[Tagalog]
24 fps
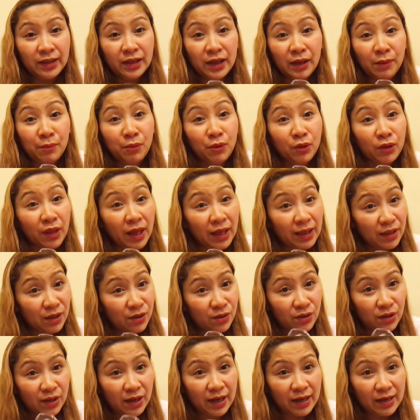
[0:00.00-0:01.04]
Importante
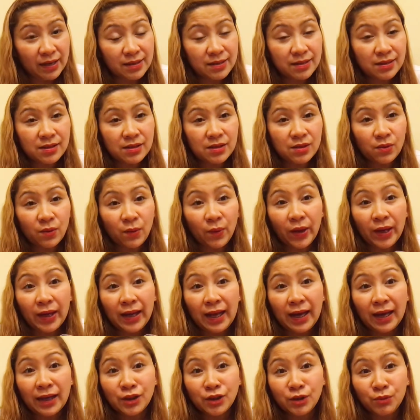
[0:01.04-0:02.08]
yun guys. So,
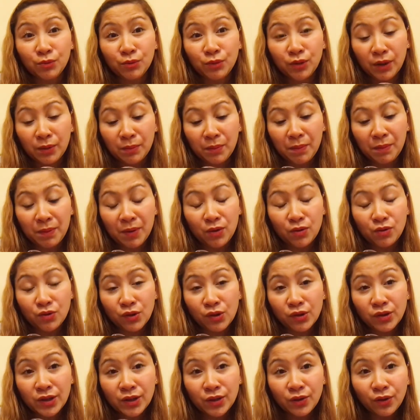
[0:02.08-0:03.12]
kailangan nyo munang
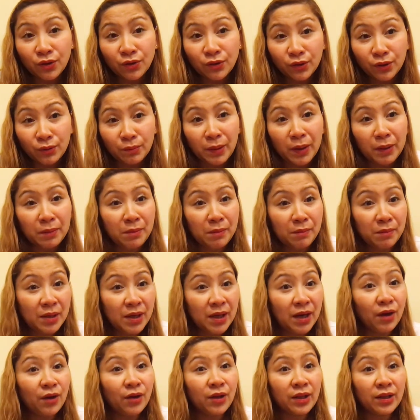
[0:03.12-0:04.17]
magpakonsult sa doktor para
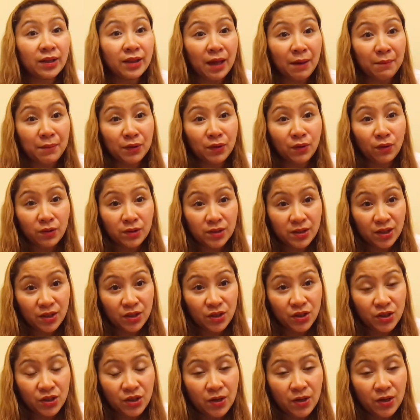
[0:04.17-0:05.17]
mabigyan kayo ng tamang dosage.